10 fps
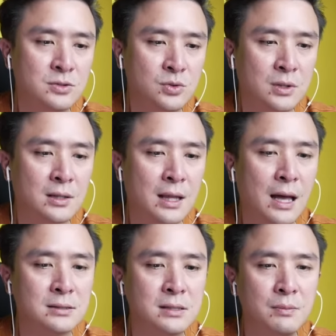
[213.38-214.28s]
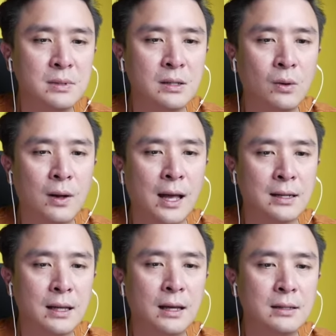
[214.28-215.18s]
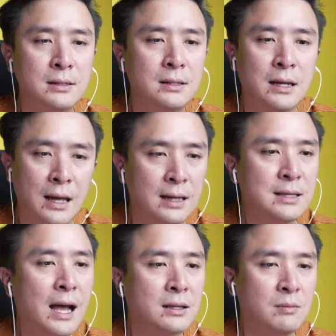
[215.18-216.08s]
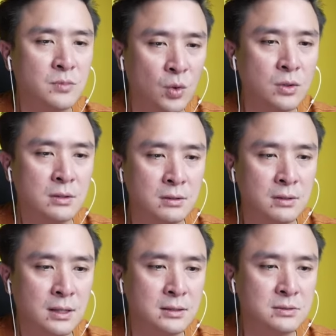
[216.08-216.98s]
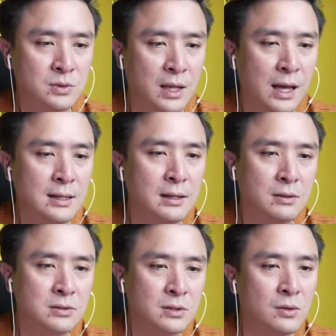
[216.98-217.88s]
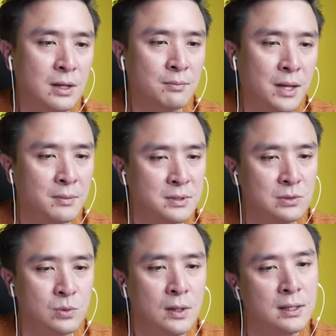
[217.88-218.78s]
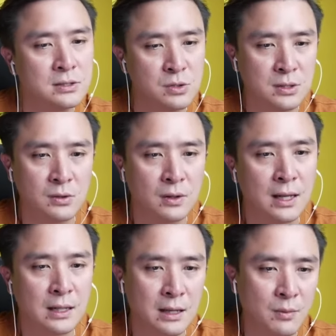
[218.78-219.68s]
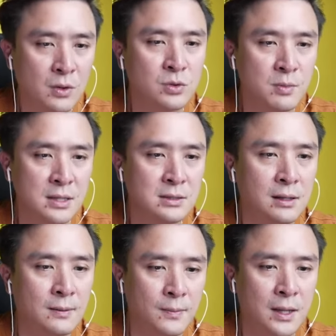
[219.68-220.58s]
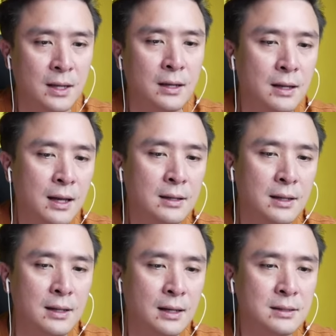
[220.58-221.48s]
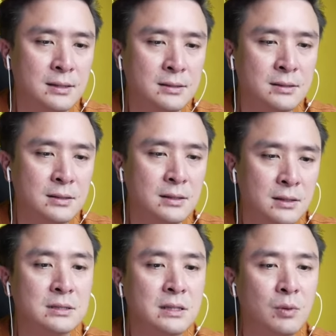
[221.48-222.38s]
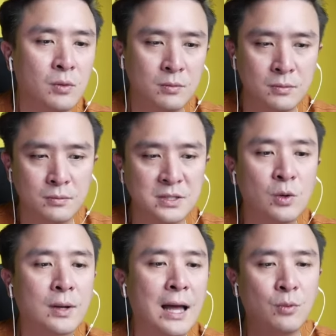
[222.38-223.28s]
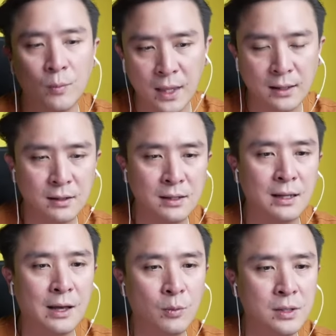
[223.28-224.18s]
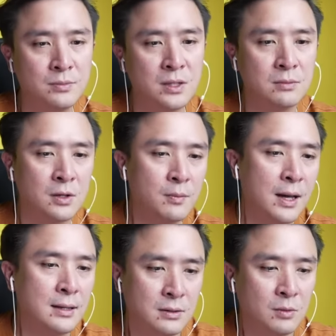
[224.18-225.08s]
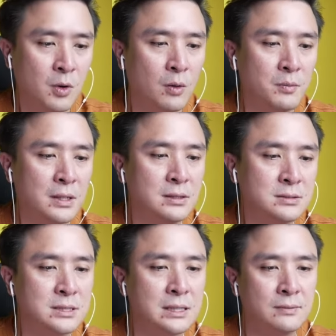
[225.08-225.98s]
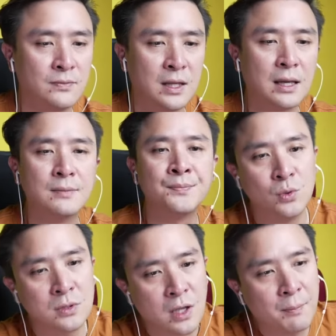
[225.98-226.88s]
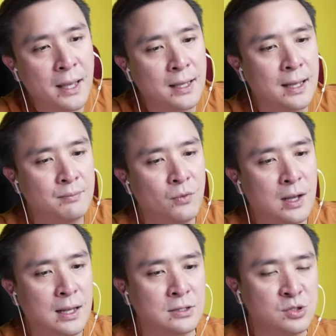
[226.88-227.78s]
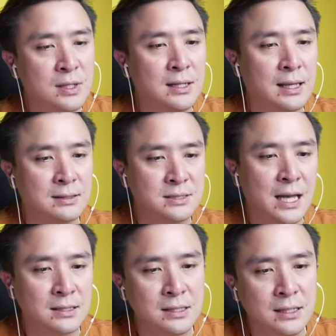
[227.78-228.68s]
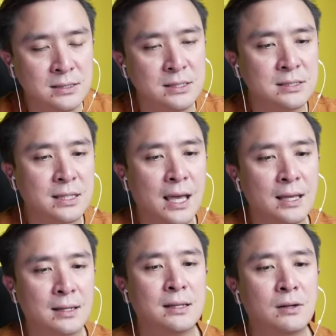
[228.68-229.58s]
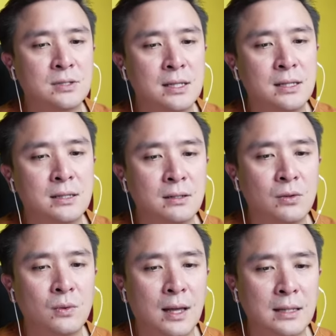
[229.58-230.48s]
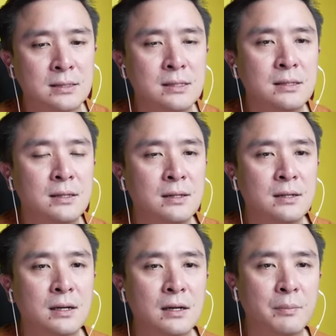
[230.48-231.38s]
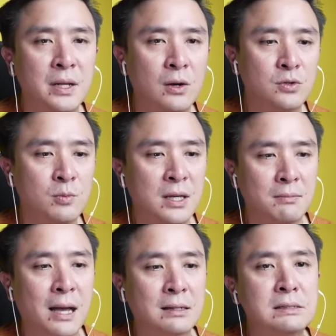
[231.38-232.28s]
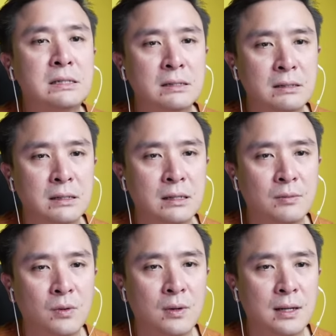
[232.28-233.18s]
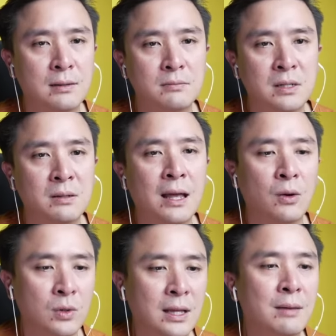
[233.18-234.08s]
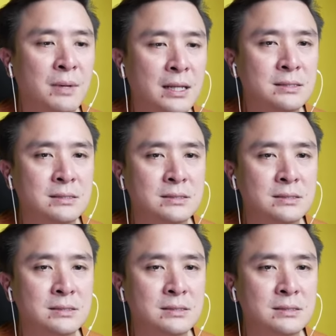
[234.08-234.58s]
จุดต่างๆ ที่มีโรงงานเนี่ยหายากเต็มทนนะสุดท้ายเนี่ยก็จะต้องนำพาไปสู่เทรนด์ของการทำออโตเมชันนะฮะอันนี้คือสิ่งที่ผมประสบการณ์ผมนะก็เลยเล่าเพิ่มเติมเข้าไป ก็ต้องบอกเป็นเรื่องจริงนะฮะดูกันต่อไปครับว่าเทรนด์หลังจากนี้นะจีนจะแก้ยังไงเราจะได้เห็นโรงงานที่เป็นออโตเมตมากขึ้นนะฮะเพราะว่ามันหาคนงานไม่ได้จ